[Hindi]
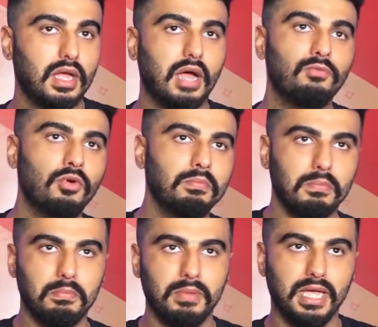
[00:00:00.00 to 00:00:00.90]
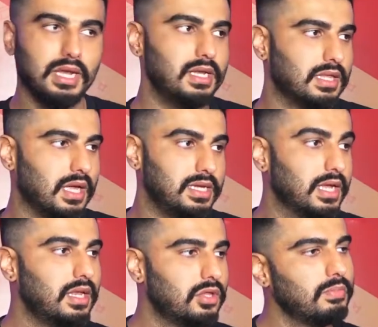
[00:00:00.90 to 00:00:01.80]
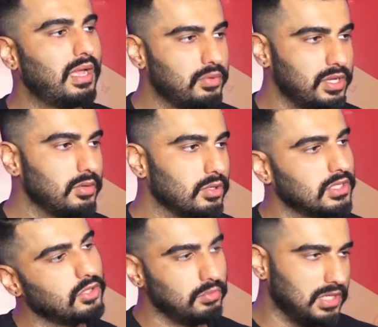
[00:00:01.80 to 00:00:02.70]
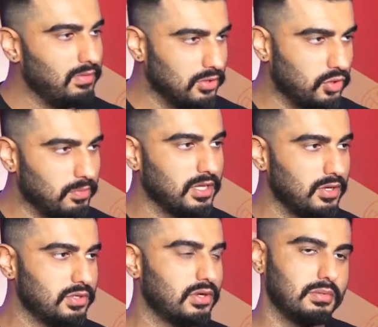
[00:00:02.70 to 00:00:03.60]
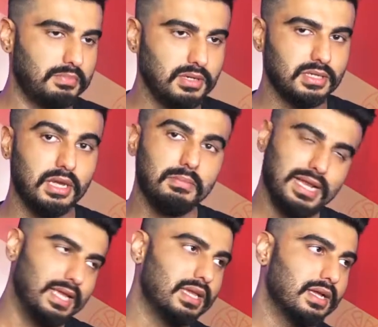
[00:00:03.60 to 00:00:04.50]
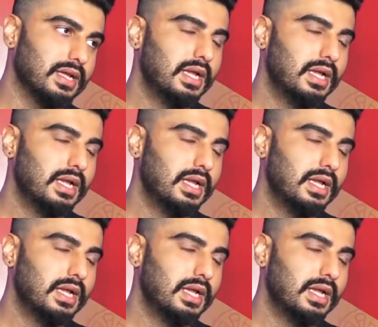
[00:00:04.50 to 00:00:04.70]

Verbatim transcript: अब वो मेरे लिए था ये नहीं तो मैं आपको ये नहीं बोल सकता तुम चावल छोड़ो पतले हो जाओ बट ये मैंने किया